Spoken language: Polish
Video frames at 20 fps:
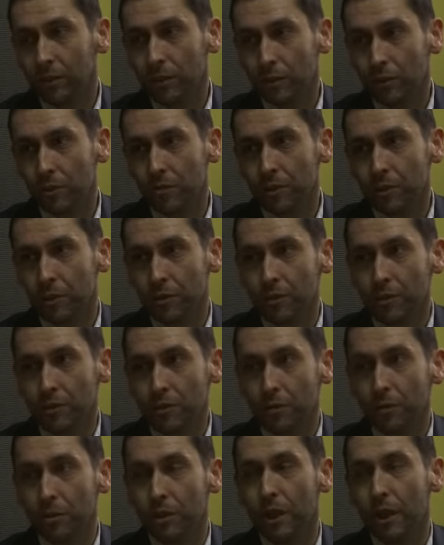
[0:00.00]
to się
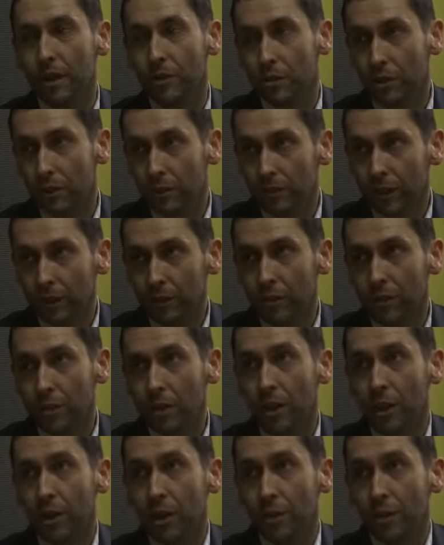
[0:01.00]
wykorzystuje, aczkolwiek no,